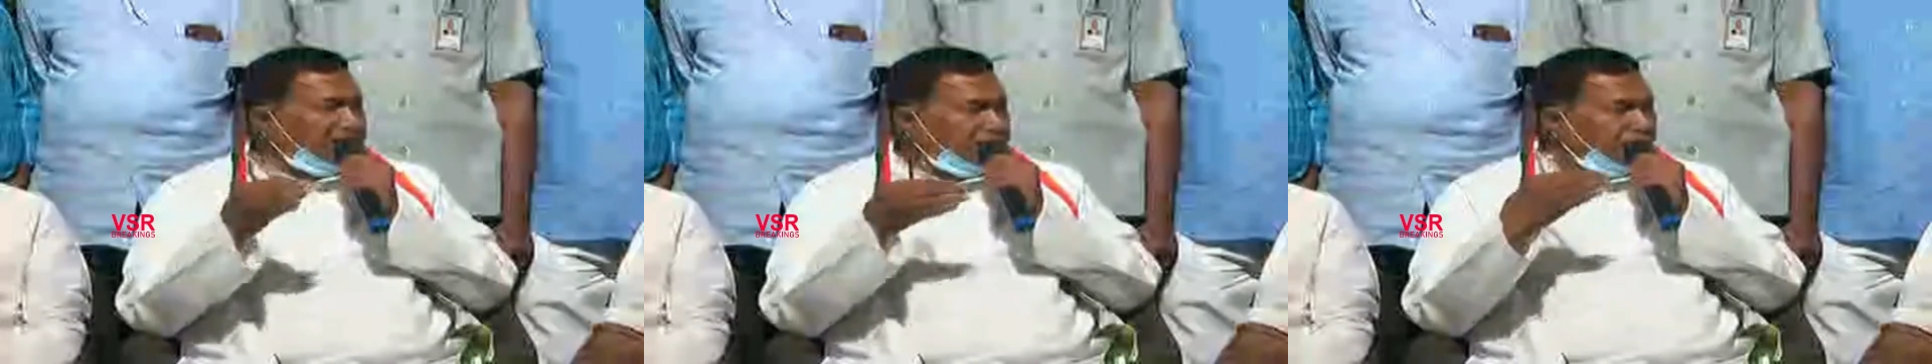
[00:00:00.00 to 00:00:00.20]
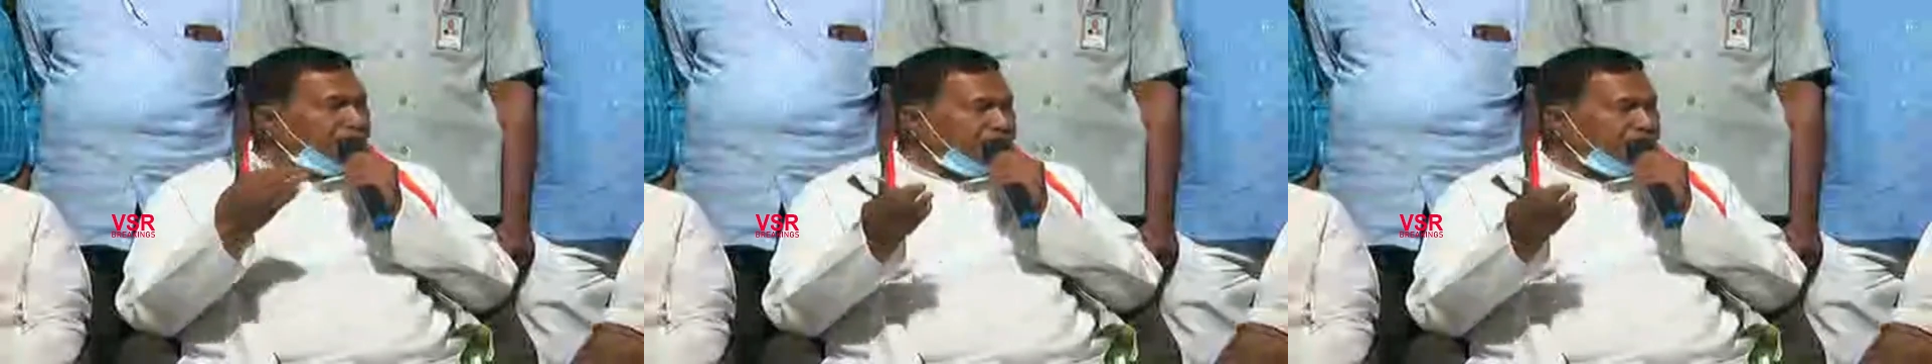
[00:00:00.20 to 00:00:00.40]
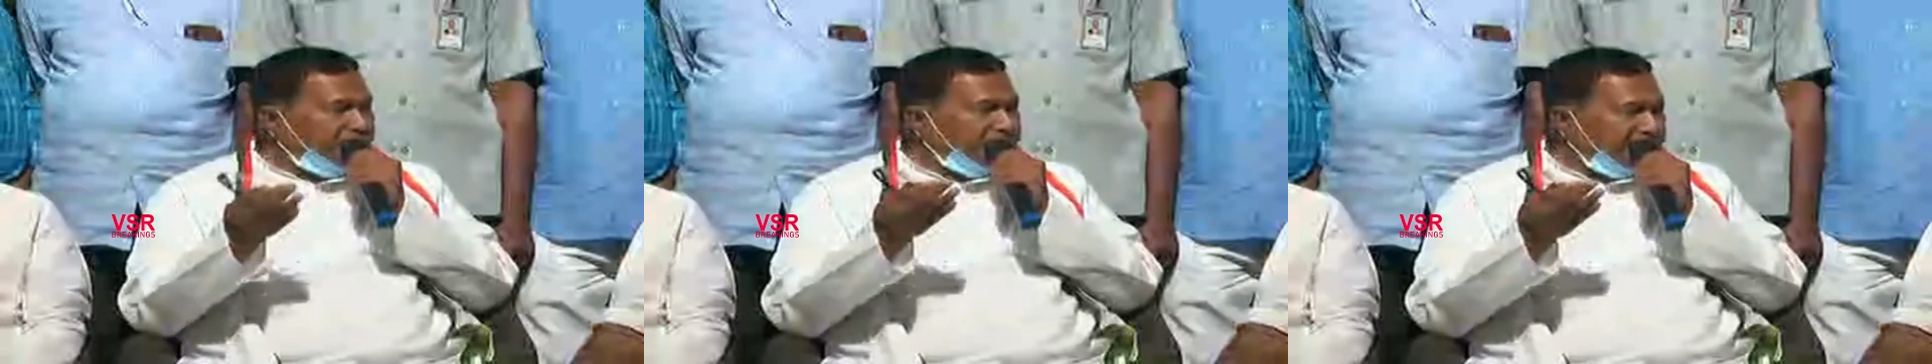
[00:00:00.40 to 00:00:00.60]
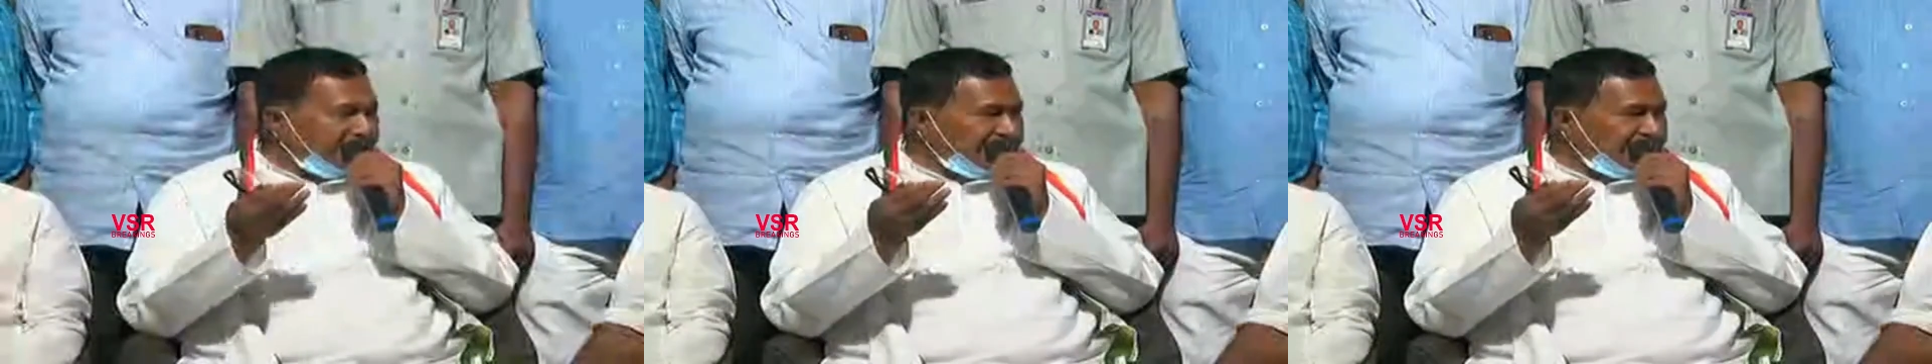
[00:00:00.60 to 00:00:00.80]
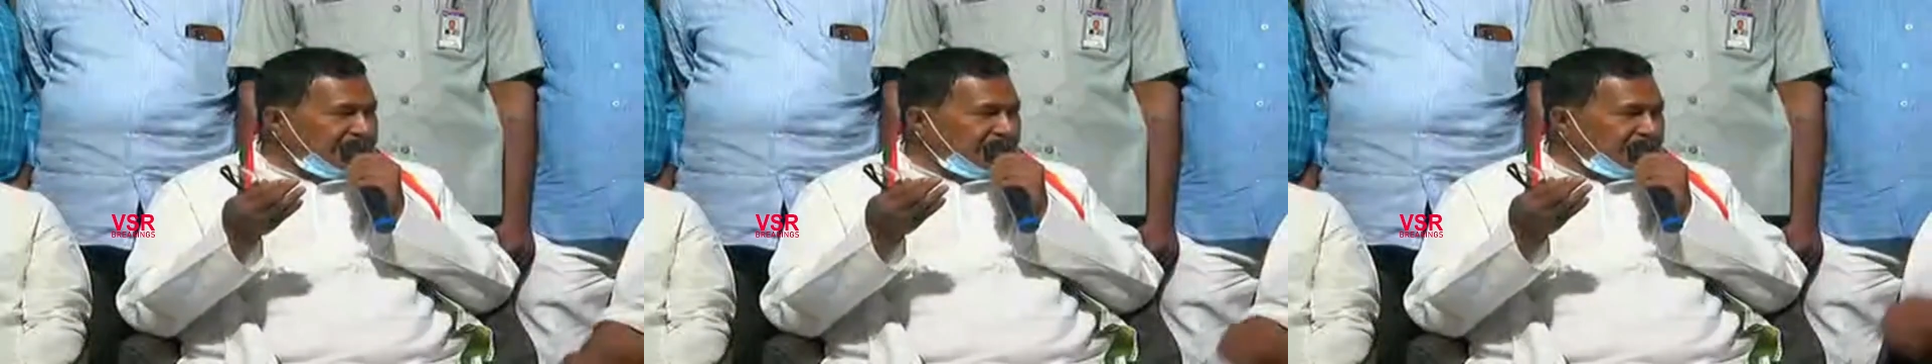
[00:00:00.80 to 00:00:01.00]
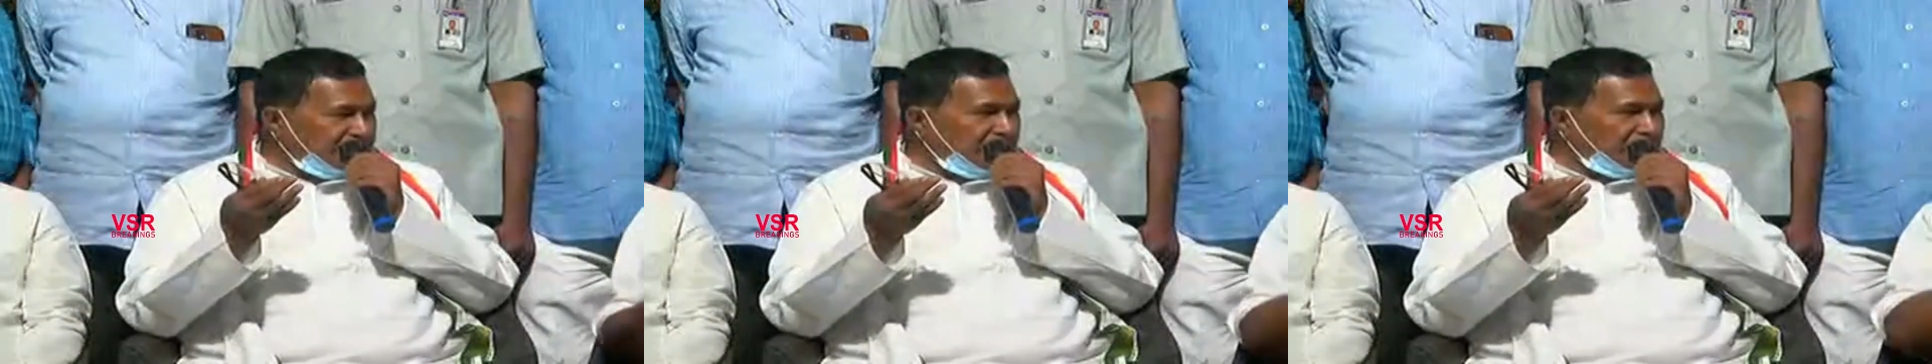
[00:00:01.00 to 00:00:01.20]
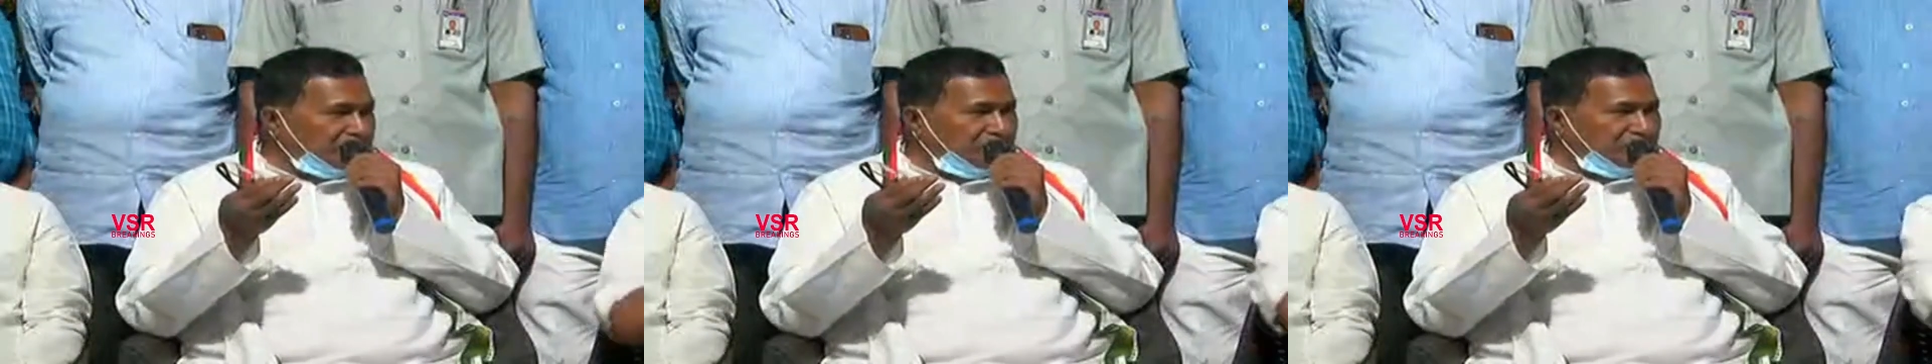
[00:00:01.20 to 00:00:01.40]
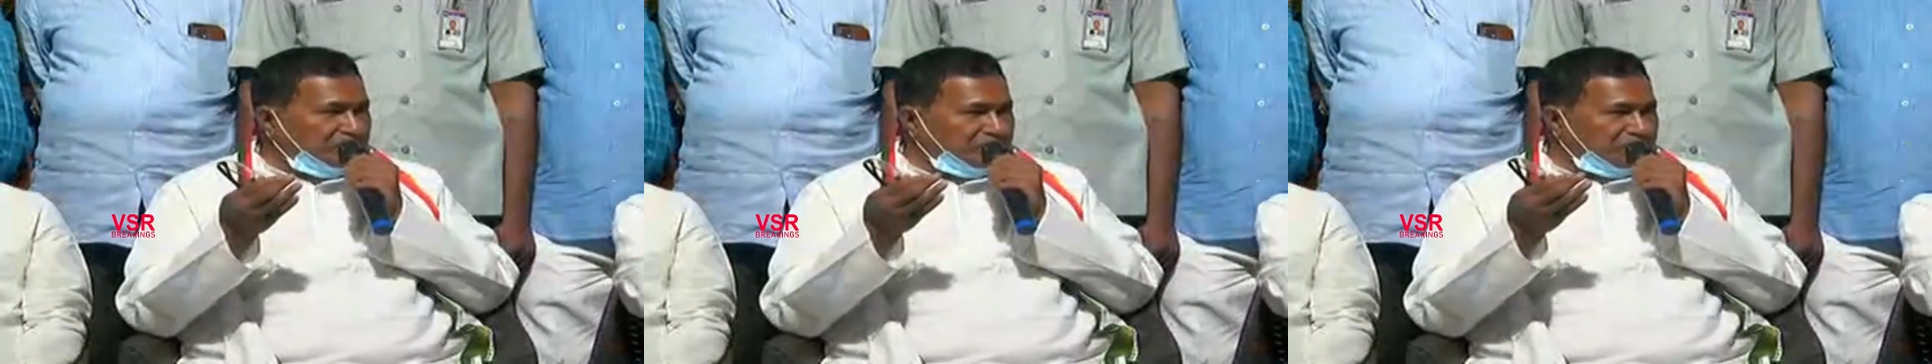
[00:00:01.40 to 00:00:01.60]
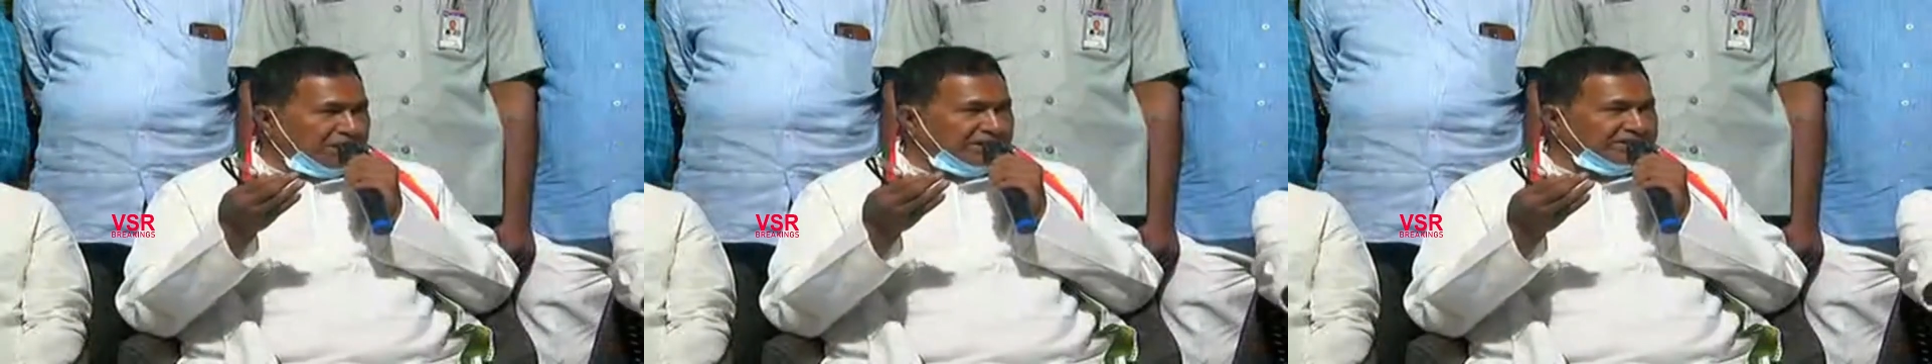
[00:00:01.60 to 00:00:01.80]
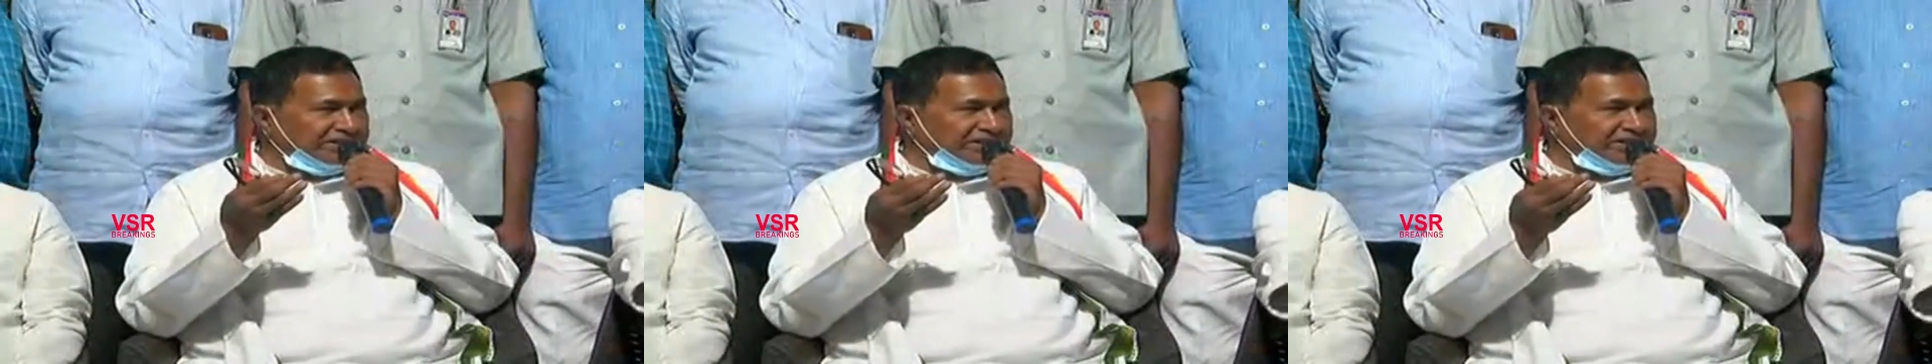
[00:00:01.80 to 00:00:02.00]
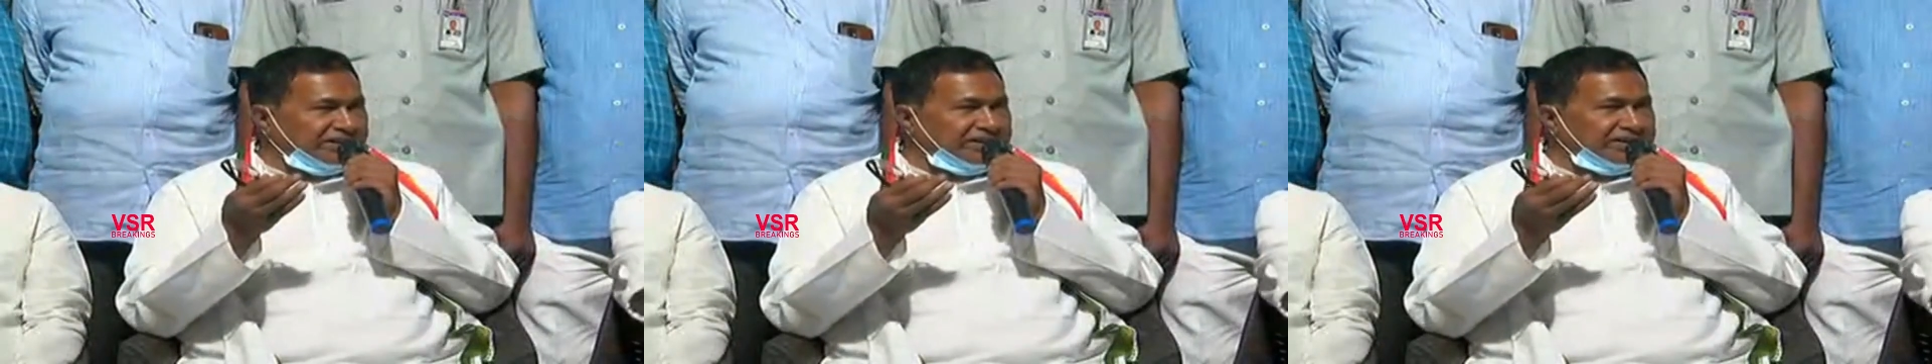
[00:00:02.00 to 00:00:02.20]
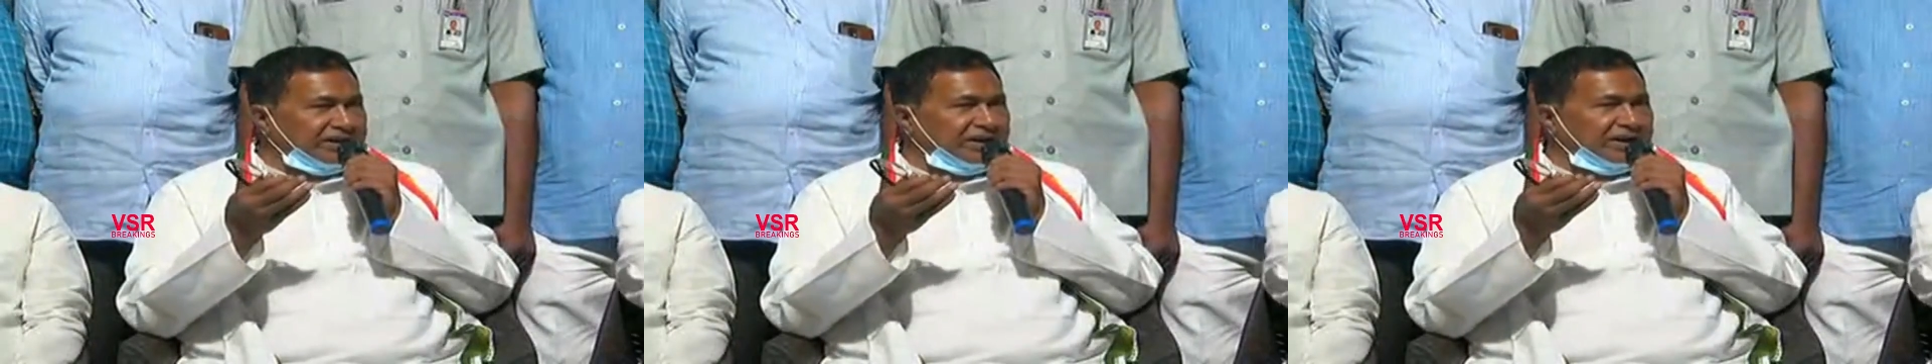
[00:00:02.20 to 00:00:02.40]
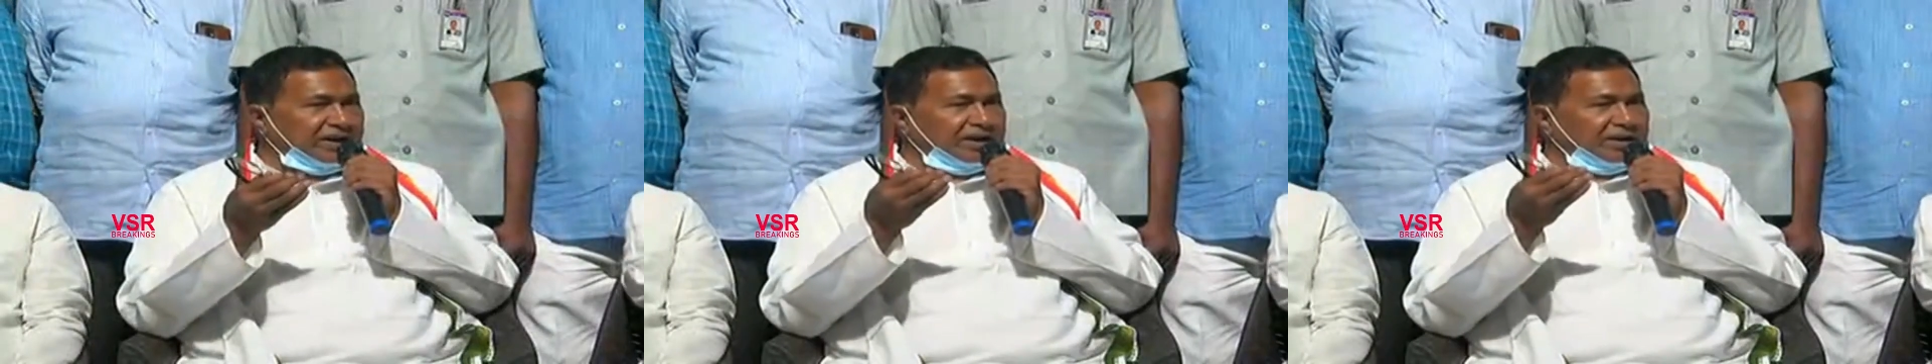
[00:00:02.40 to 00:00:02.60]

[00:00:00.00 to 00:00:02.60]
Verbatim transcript: కంటిన్యూ చేయడానికి కూడా ప్రయత్నం చేసి